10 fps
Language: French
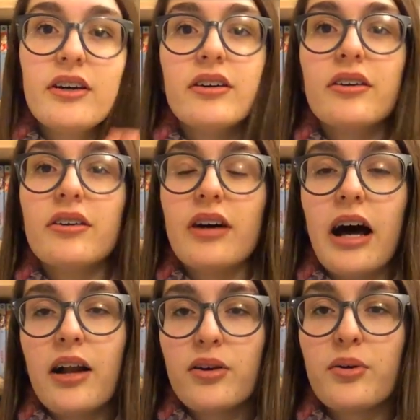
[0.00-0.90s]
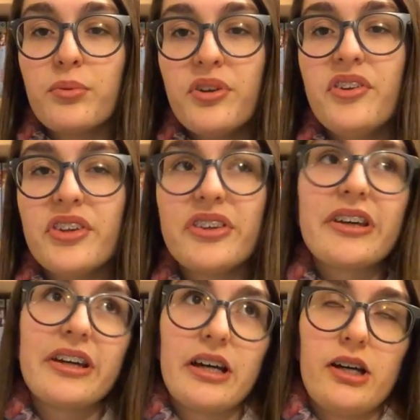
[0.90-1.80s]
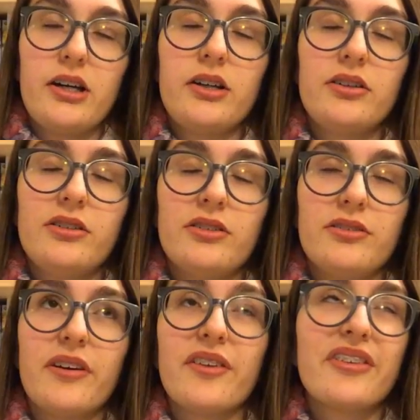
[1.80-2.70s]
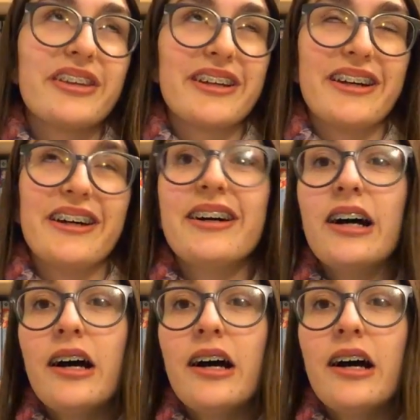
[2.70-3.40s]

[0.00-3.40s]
Euh, alors oui, c'est très rare, euh, enfin c'est très rare.